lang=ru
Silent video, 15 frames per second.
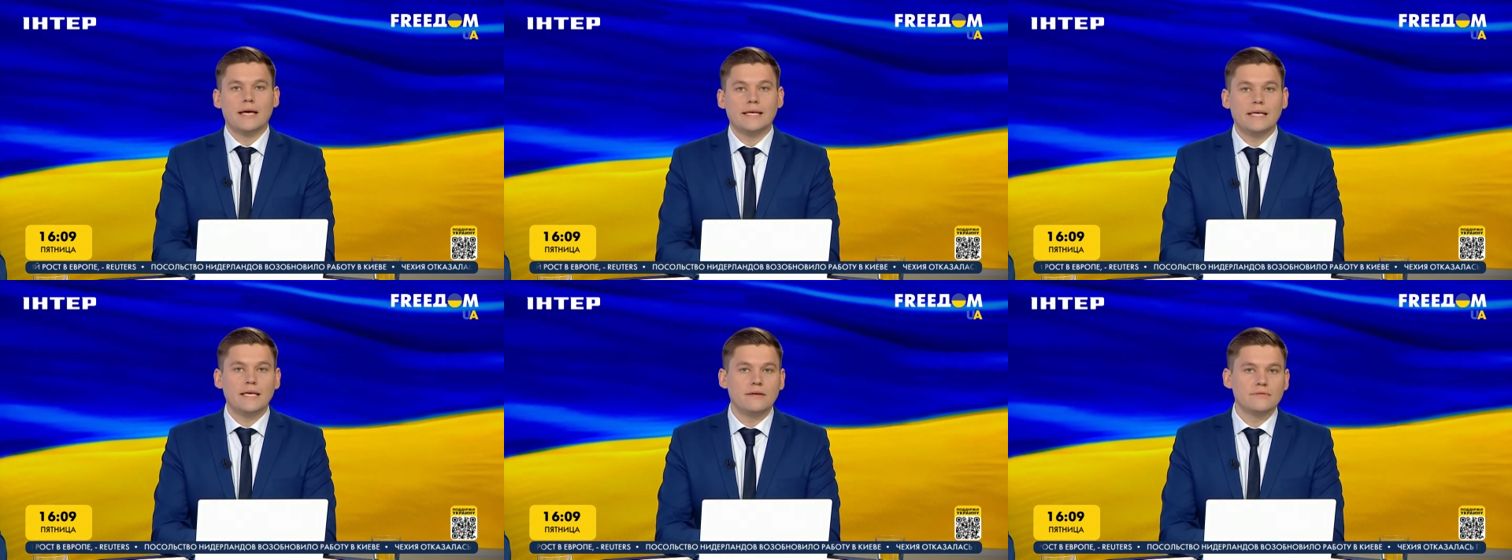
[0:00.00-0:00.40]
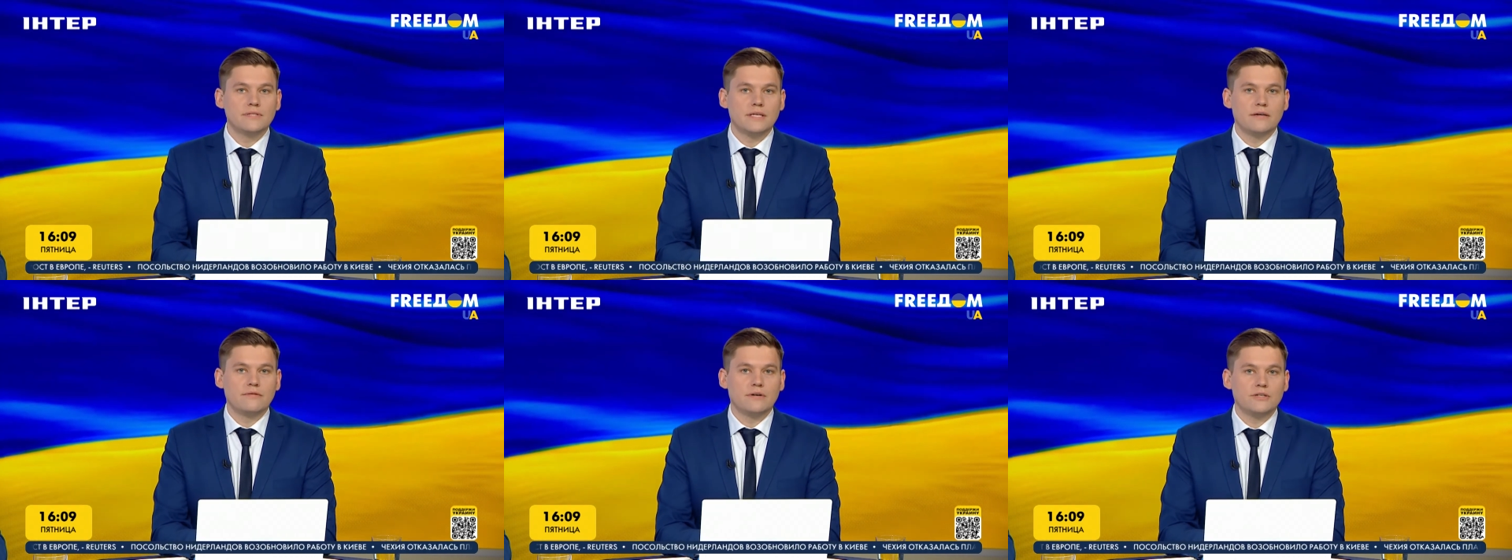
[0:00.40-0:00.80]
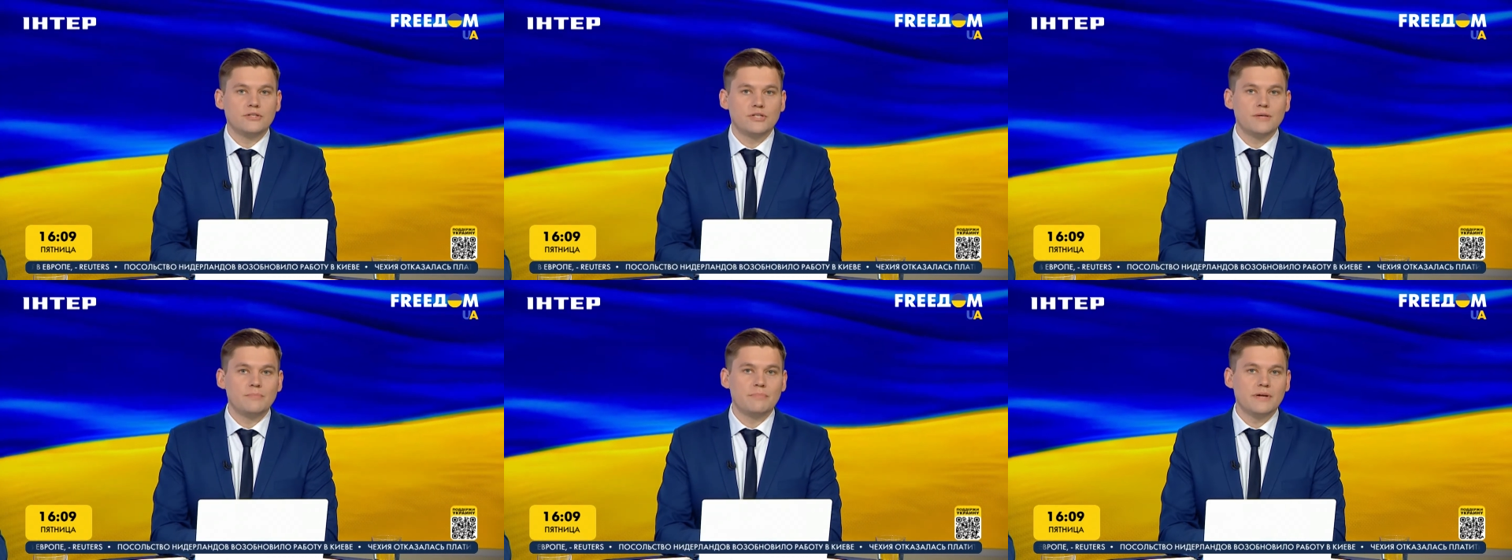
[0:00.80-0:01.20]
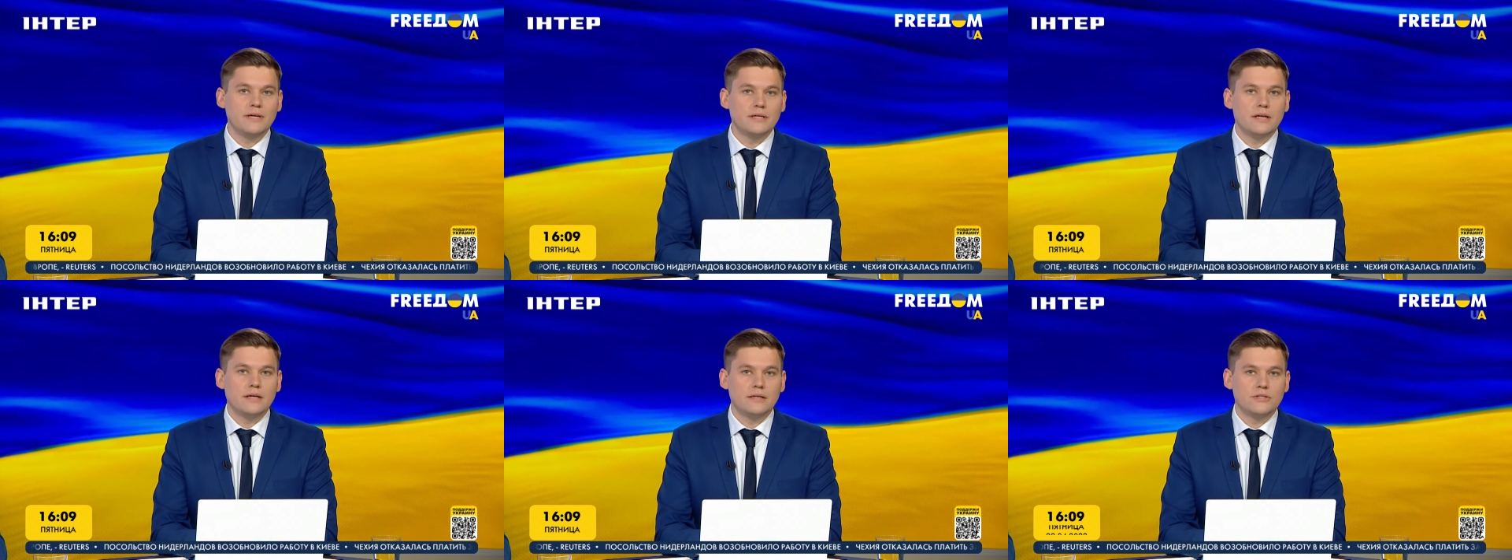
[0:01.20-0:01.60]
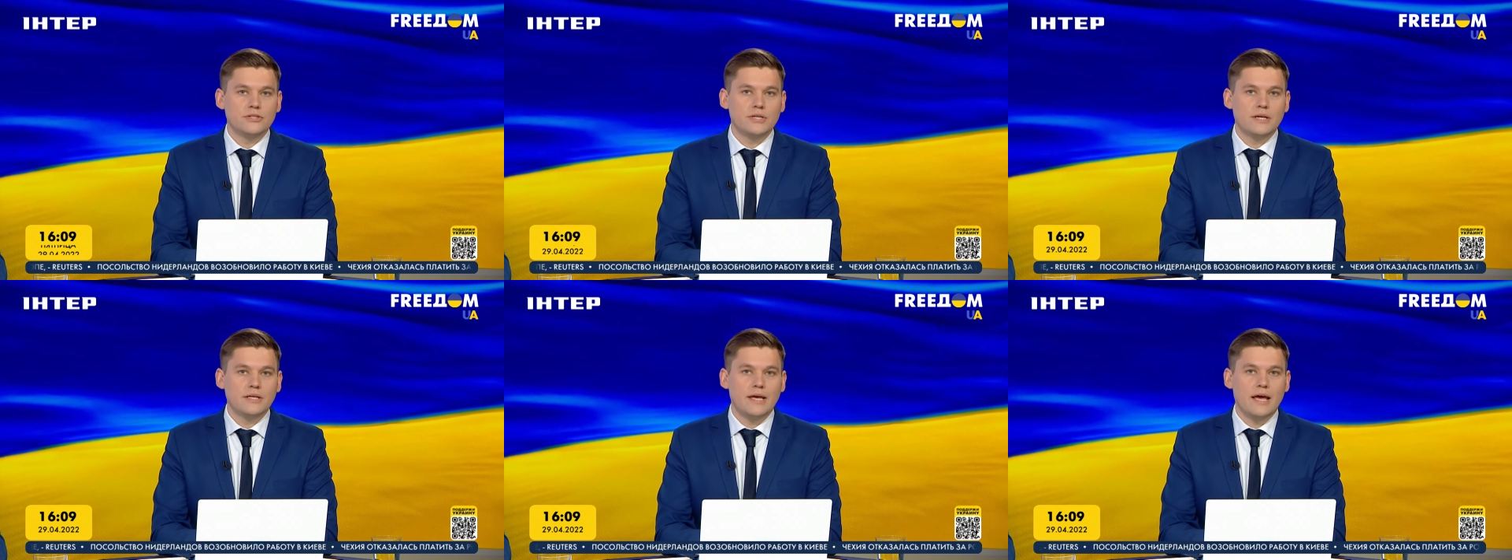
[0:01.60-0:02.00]
киевские врачи приняли
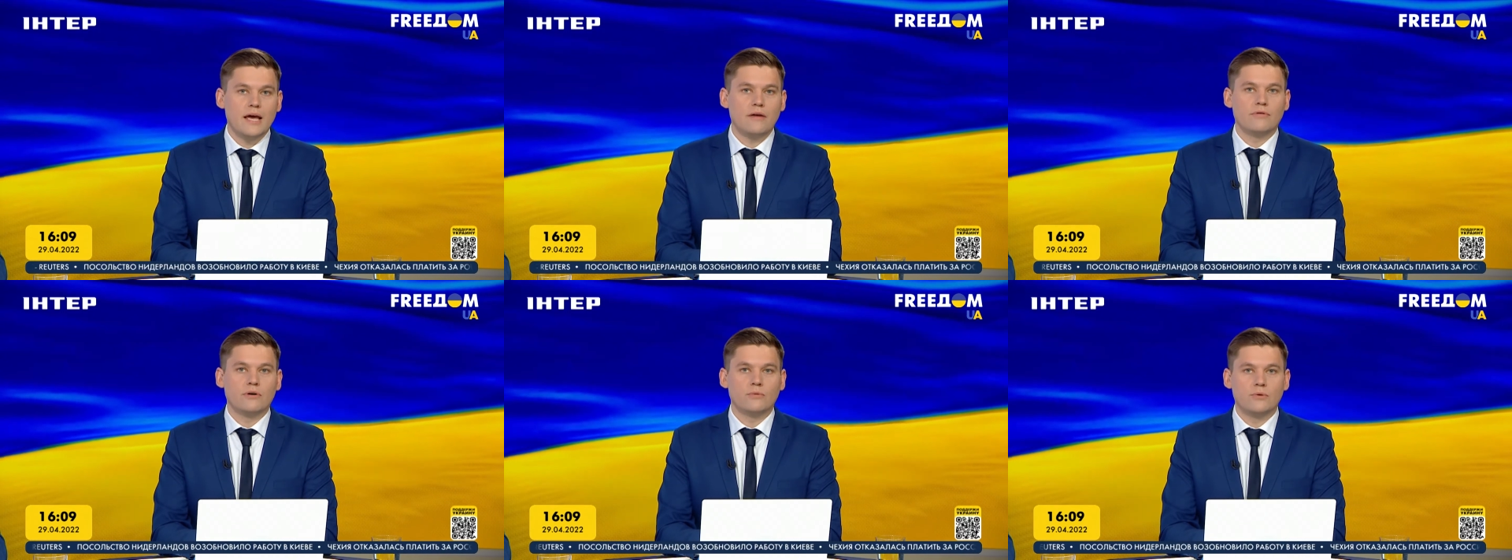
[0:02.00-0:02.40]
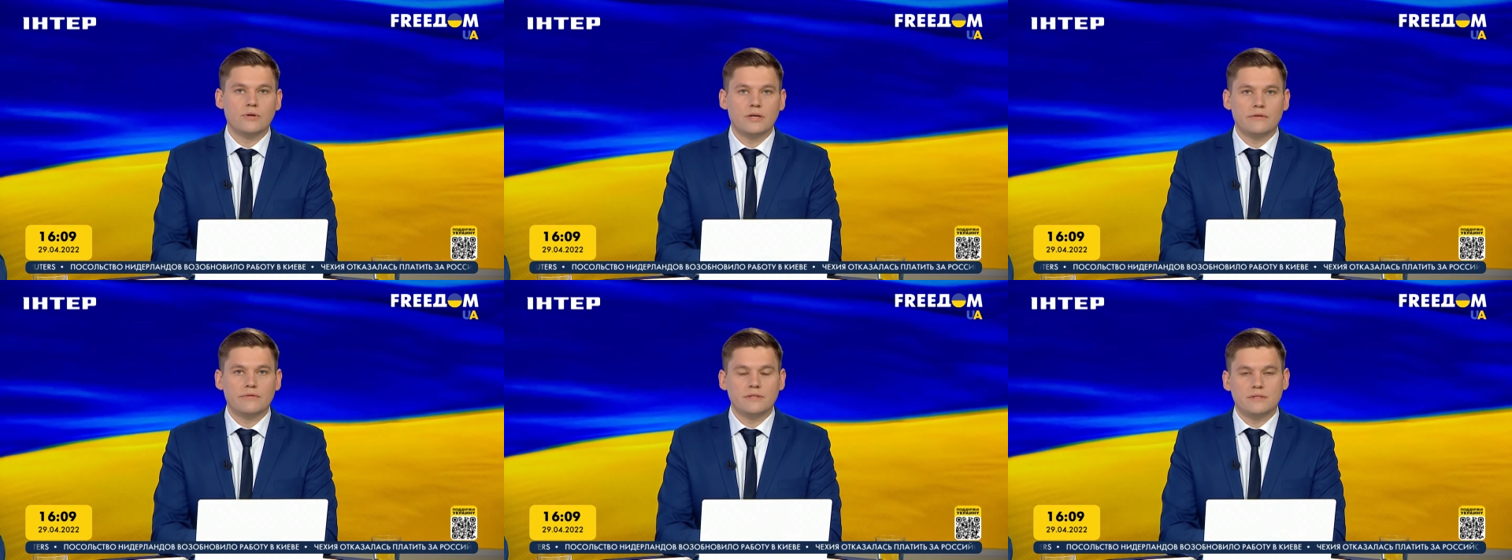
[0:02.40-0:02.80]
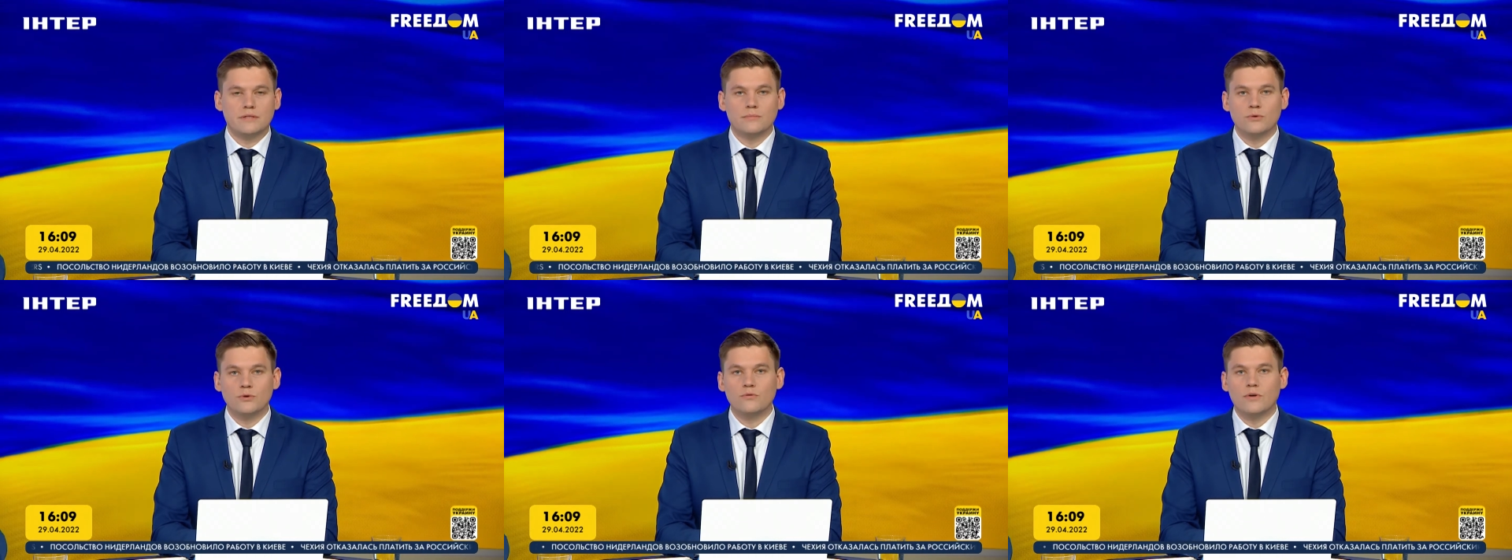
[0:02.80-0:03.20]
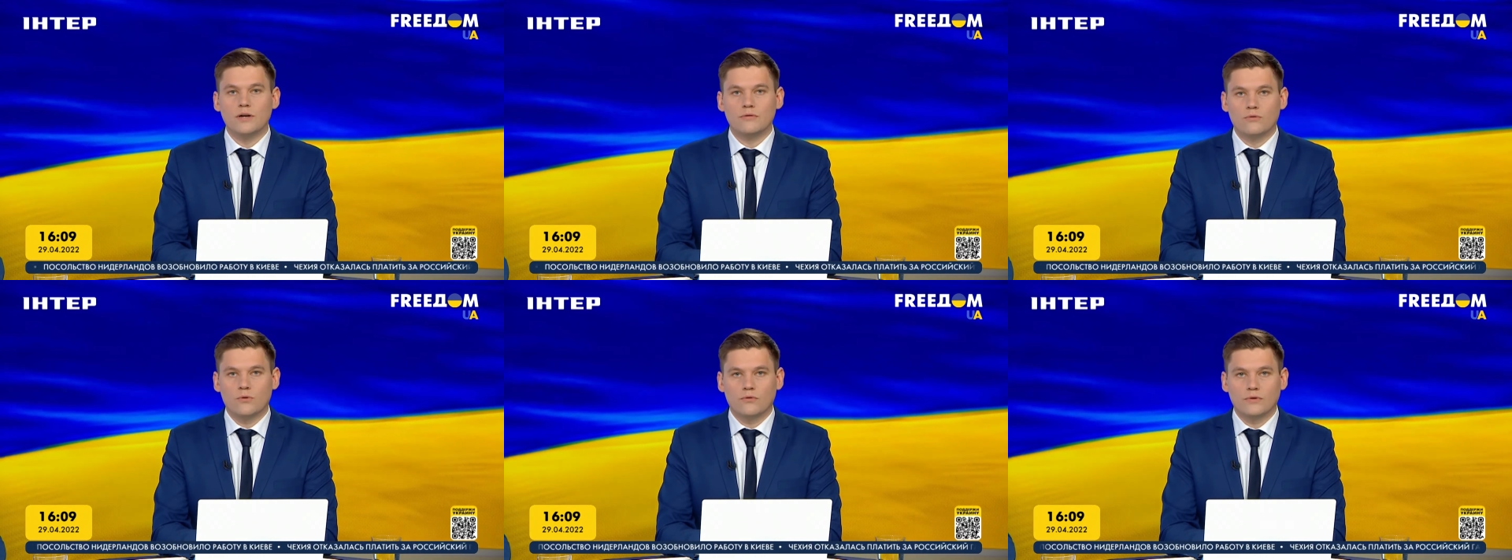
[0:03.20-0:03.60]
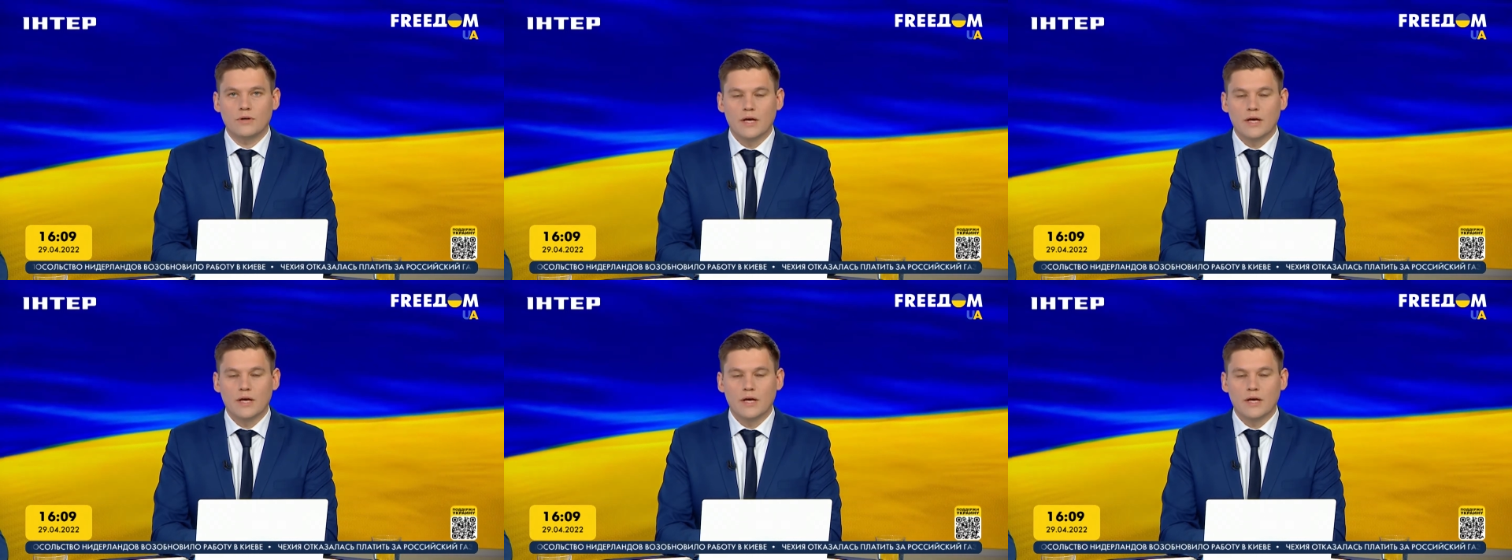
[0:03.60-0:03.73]
решение эвакуировать семью во Львов.